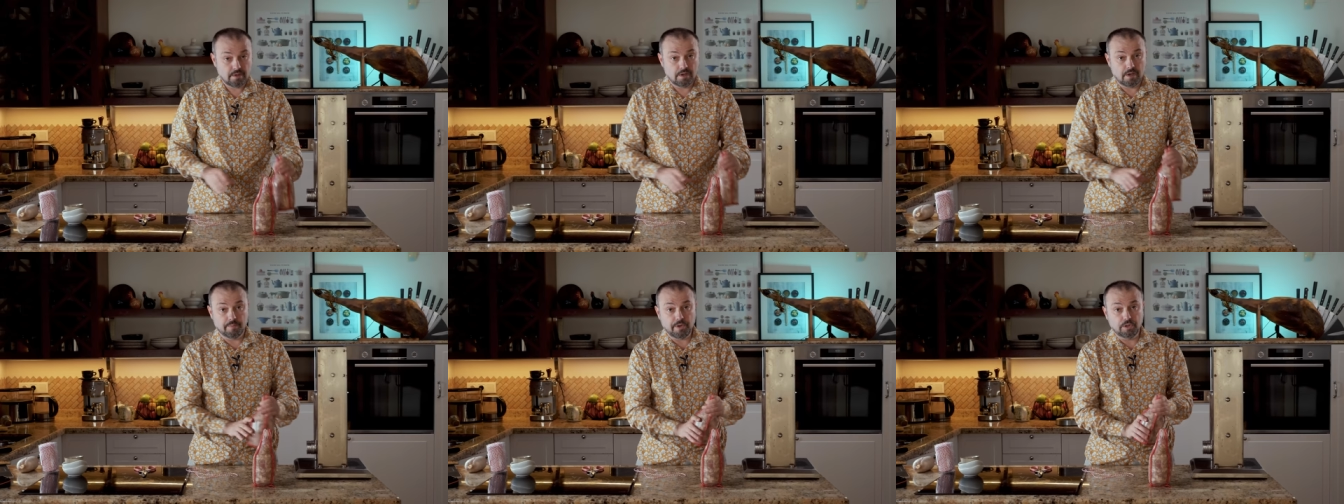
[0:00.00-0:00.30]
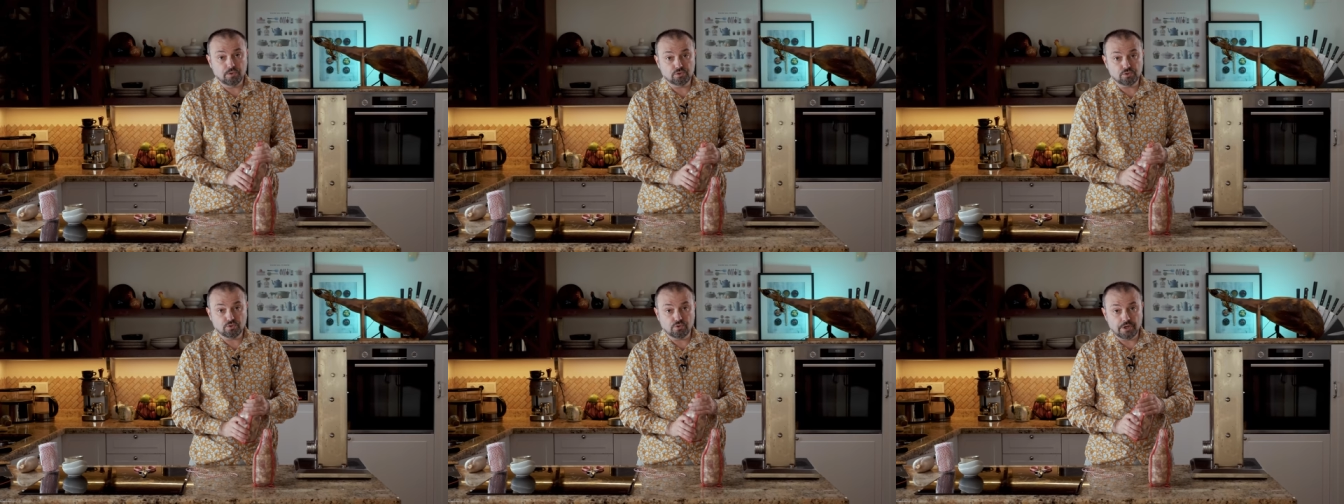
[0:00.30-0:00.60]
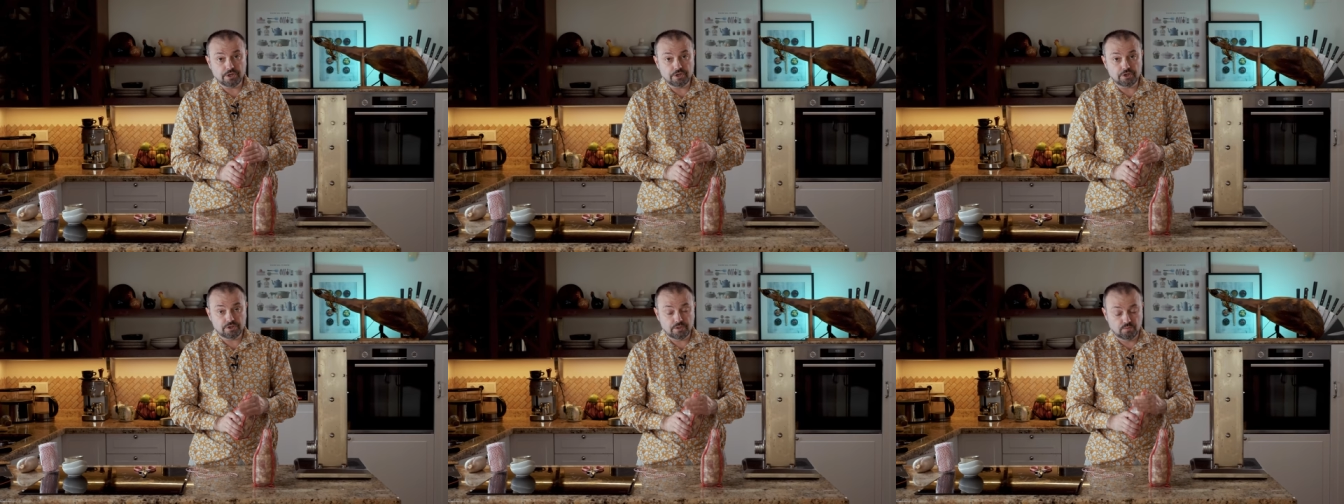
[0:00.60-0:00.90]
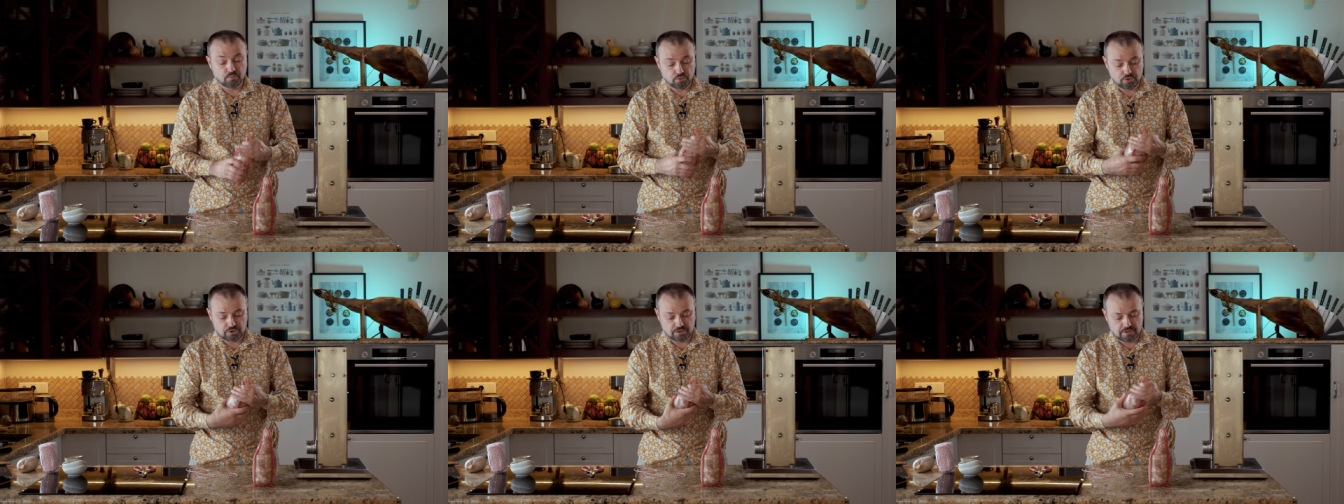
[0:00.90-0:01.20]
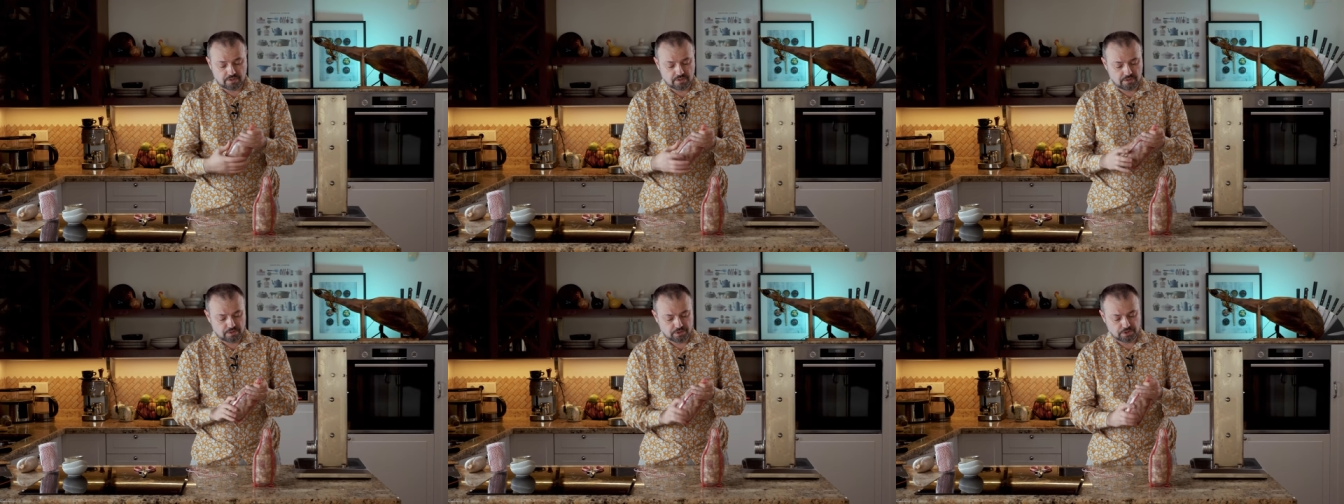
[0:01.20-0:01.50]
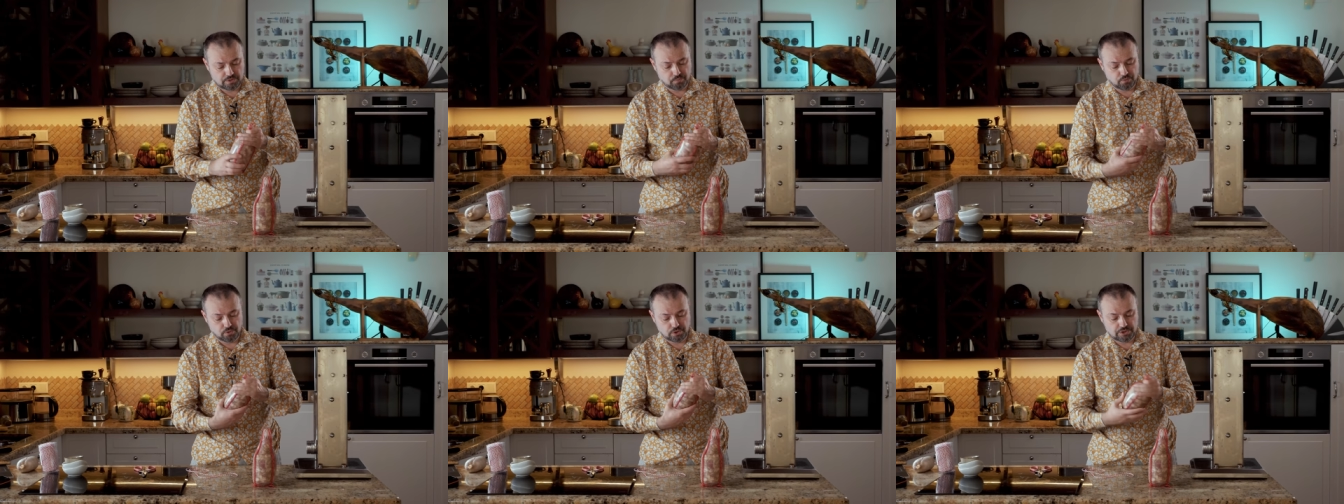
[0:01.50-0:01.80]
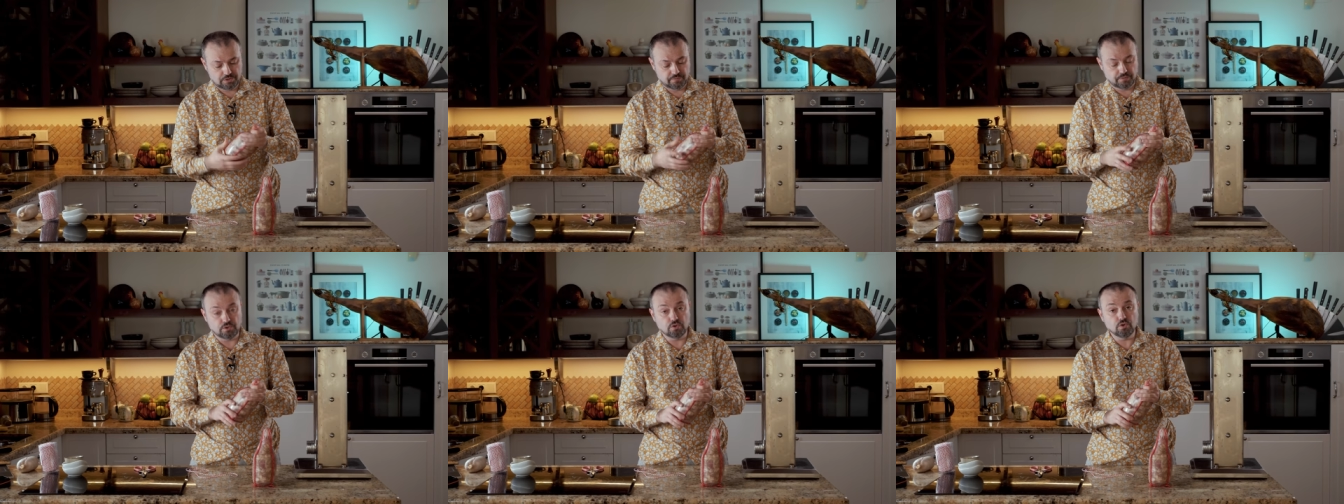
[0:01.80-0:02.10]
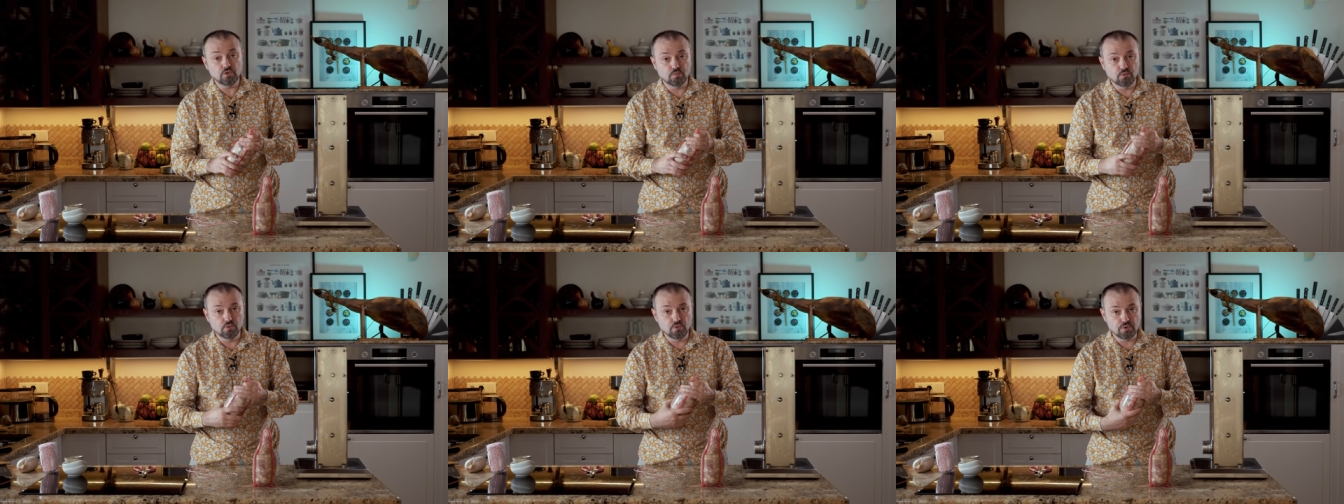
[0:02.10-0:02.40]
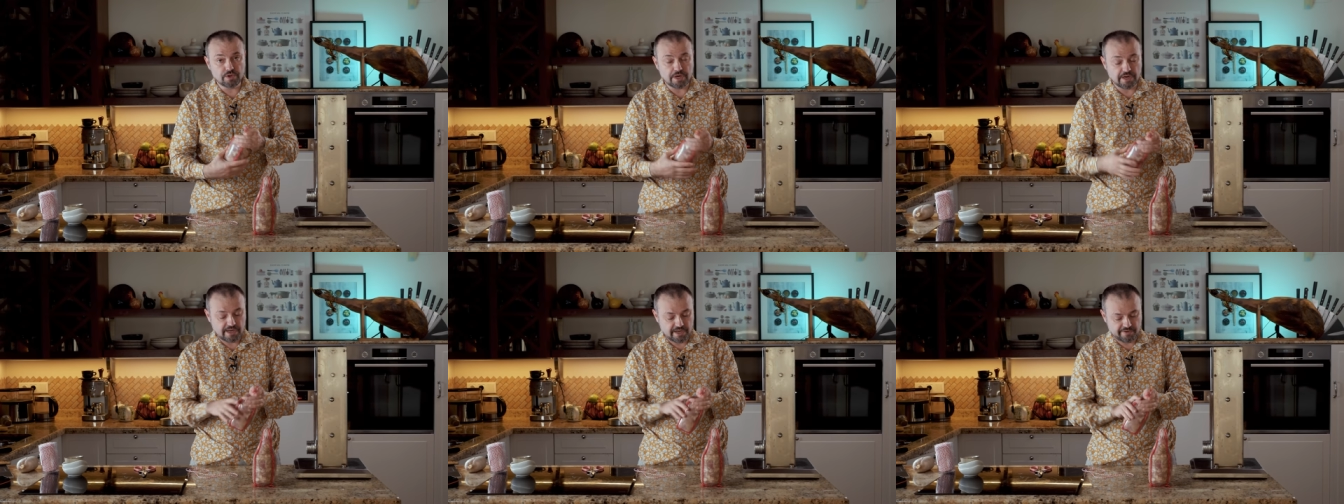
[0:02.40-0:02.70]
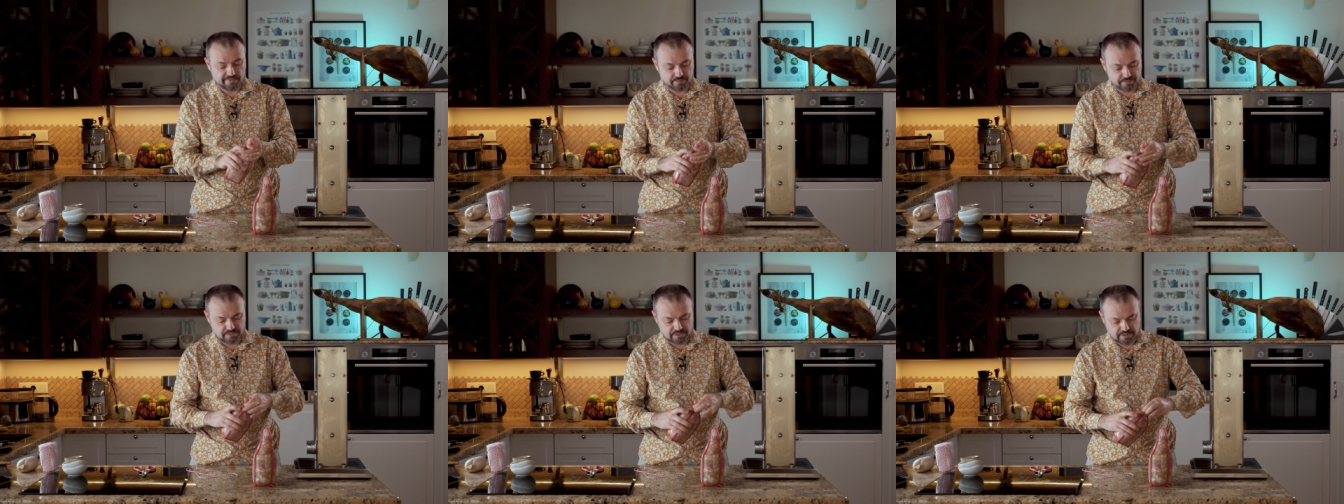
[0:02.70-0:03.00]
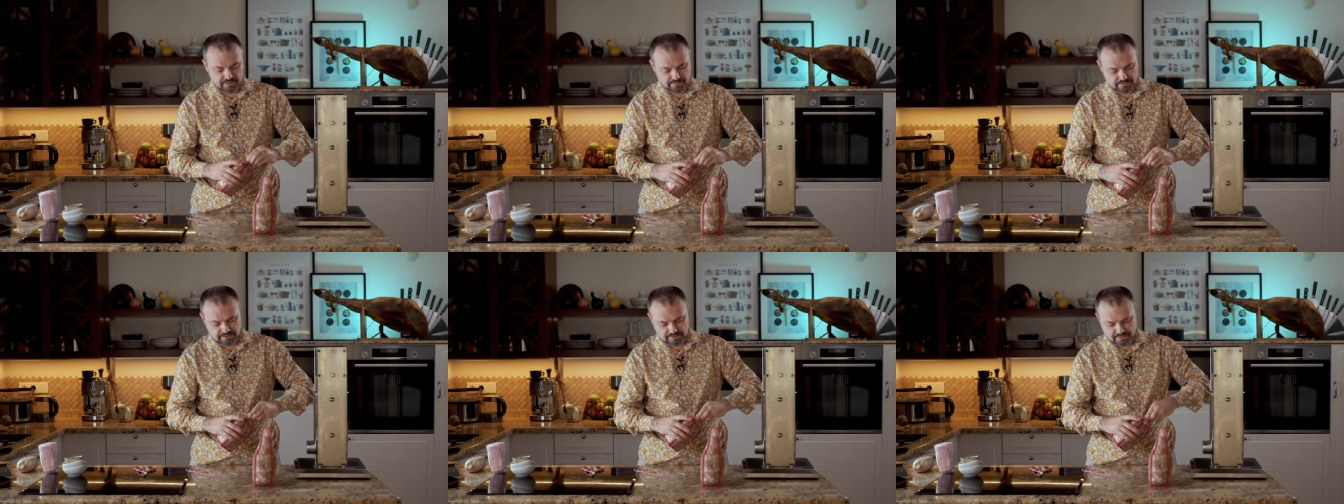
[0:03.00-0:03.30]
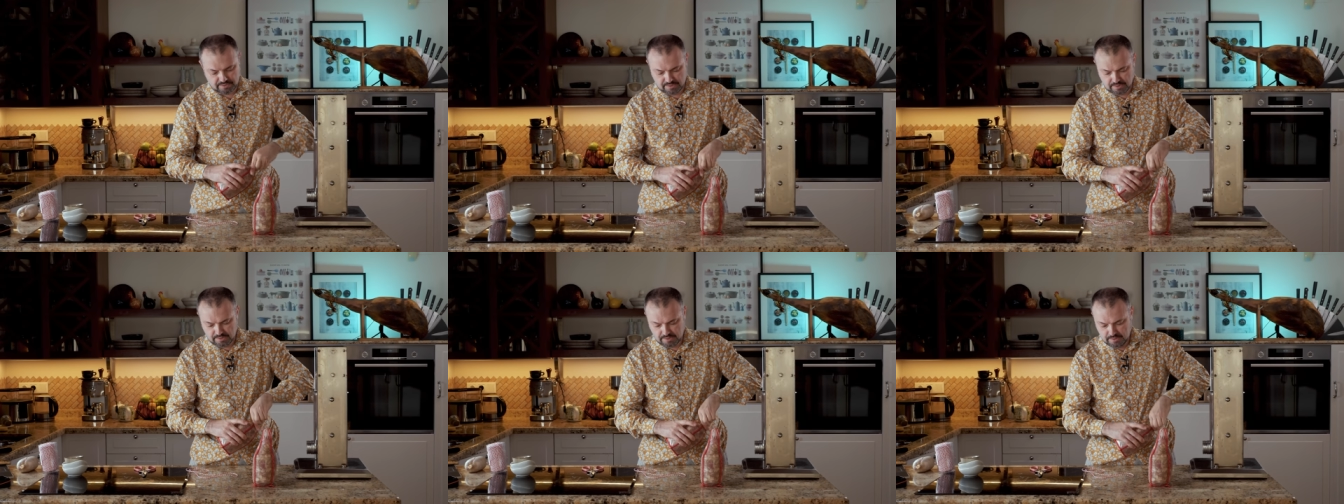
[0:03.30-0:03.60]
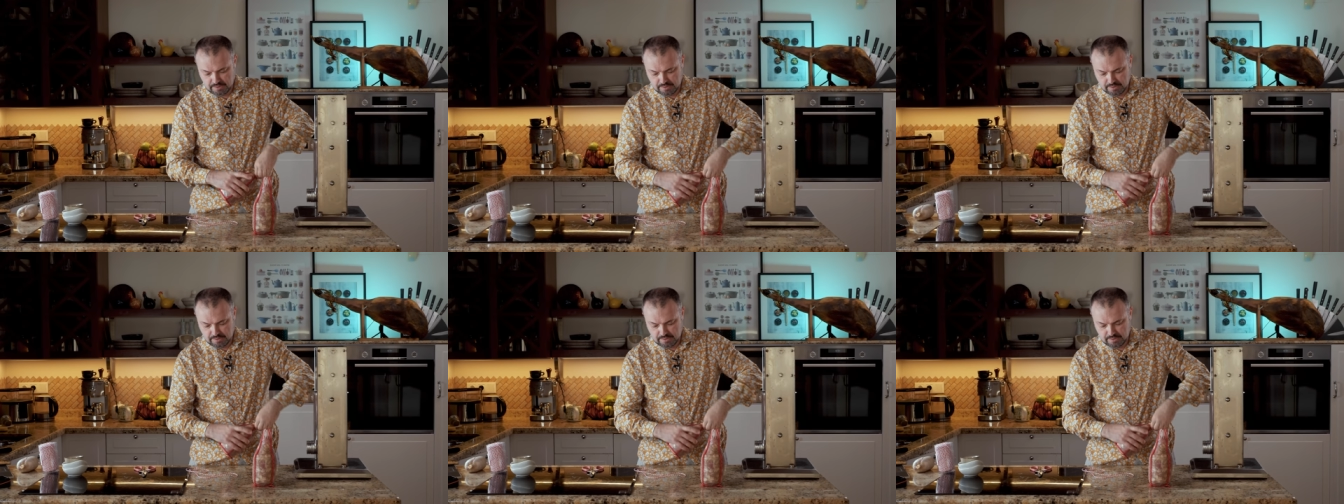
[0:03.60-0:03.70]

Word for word: Оболочку, конечно, можно использовать любую, какая вам нравится.